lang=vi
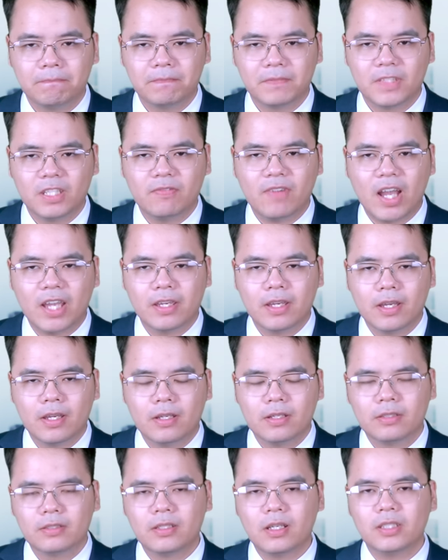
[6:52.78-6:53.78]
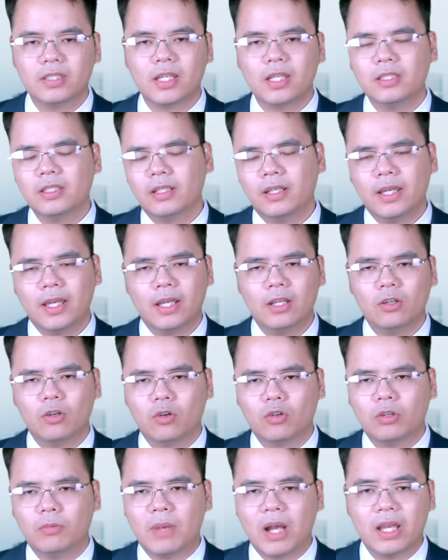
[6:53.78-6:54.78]
Như vậy, dựa trên những hé lộ
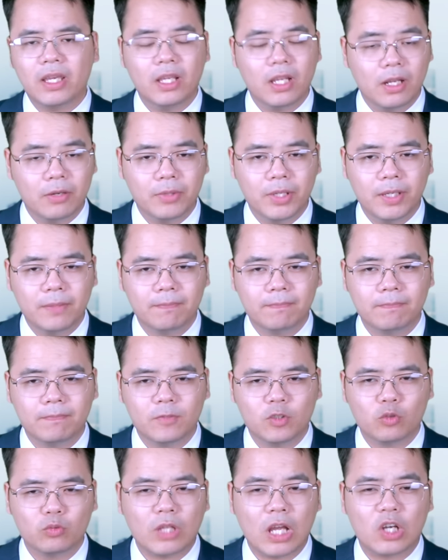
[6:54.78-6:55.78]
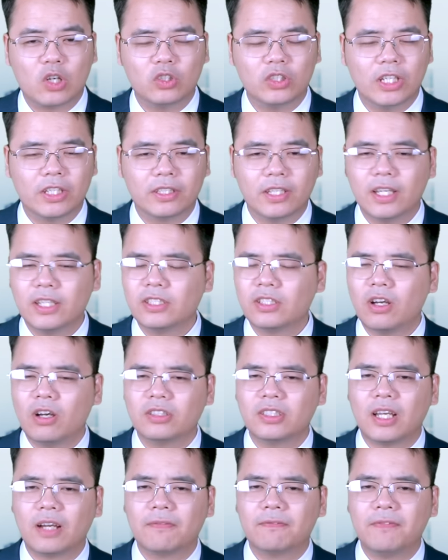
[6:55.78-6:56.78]
của bà Hillary, chúng ta có thể thấy rõ
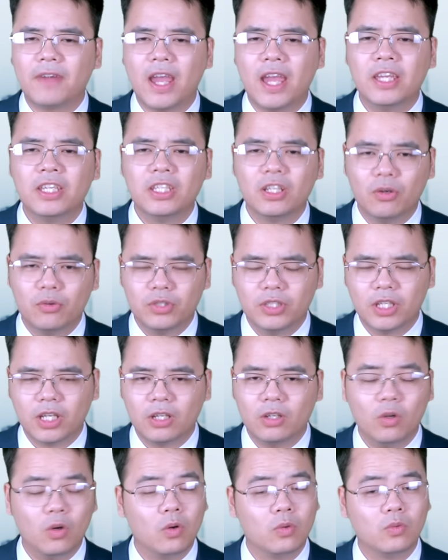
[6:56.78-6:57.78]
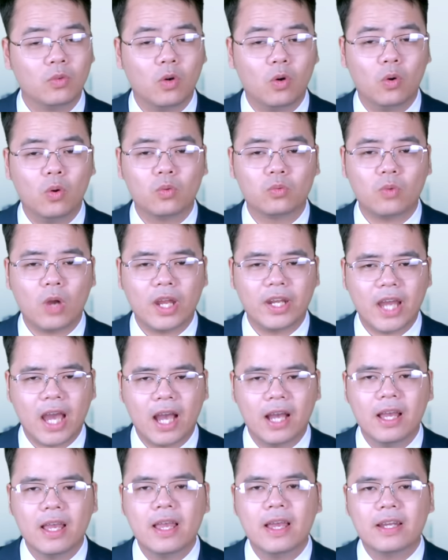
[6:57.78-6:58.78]
rằng phe hiếu chiến ủng hộ Ukraine
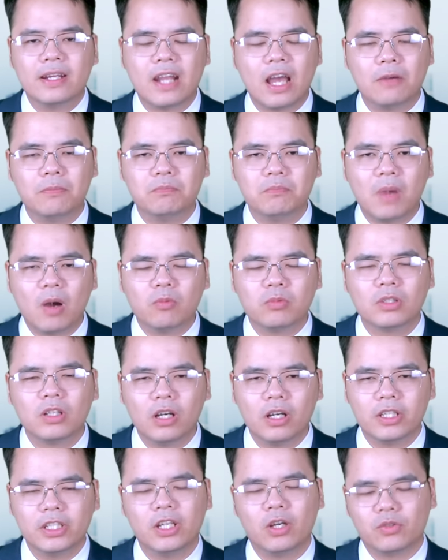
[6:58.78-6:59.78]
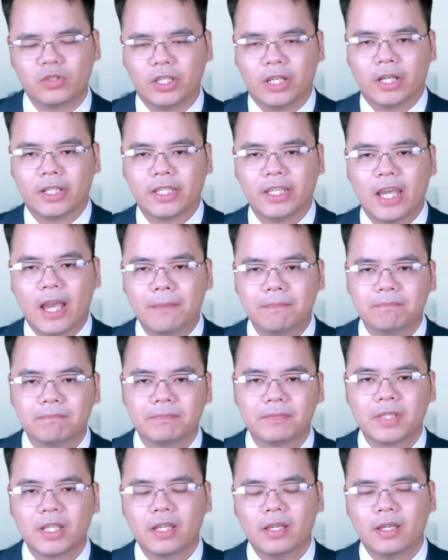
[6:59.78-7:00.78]
đang mong đợi điều gì ở Kiev.
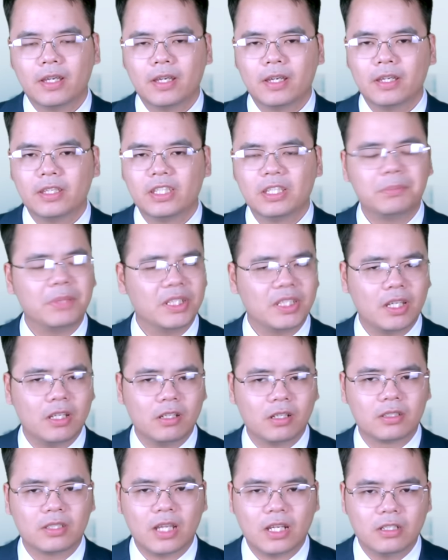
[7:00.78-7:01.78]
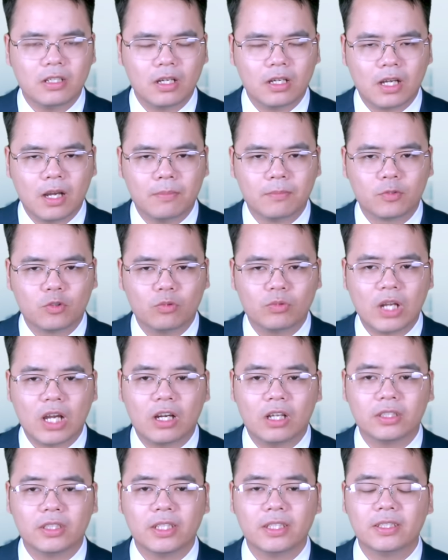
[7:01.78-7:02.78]
Nhưng mà thế lực nhà nước ngầm cũng đang
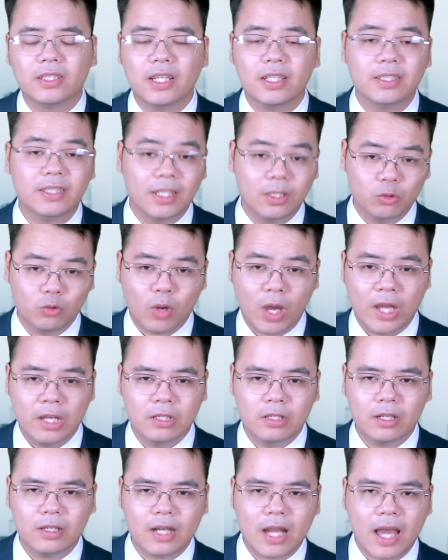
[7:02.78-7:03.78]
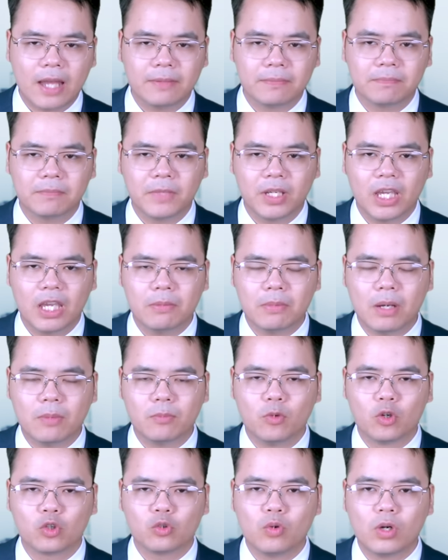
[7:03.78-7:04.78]
ở tình thế tiến thoái lưỡng nan khi mà
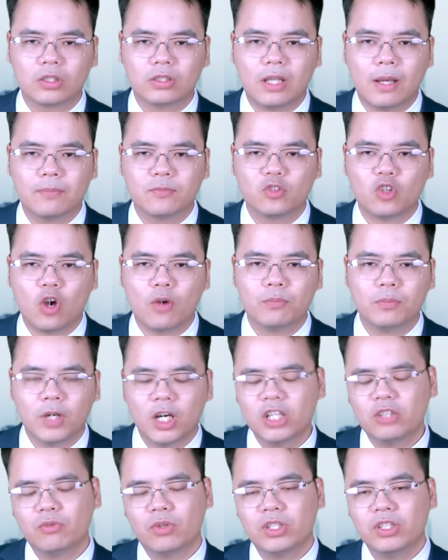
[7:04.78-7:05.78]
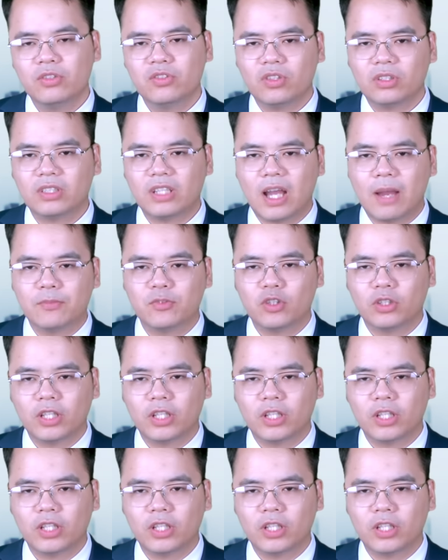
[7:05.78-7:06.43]
một cuộc thăm dò mới của New York Times cho